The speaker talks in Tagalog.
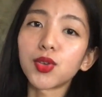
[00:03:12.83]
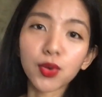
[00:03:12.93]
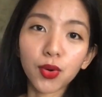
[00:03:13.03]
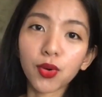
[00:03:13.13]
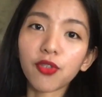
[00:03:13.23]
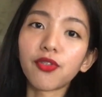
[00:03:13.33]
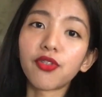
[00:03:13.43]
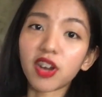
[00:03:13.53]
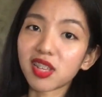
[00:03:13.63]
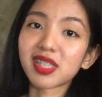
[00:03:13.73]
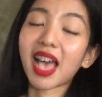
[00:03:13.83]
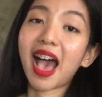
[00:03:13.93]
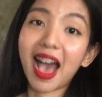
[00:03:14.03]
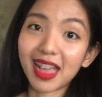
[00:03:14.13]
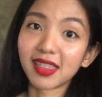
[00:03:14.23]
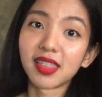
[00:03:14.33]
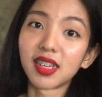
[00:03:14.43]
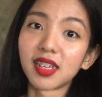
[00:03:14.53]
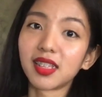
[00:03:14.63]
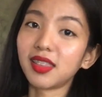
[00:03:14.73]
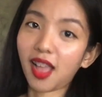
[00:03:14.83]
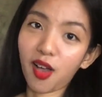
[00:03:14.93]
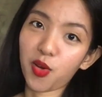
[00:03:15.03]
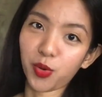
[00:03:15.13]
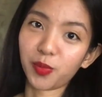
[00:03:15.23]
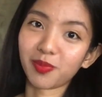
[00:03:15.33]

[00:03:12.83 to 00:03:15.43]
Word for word: yung first hand na ako.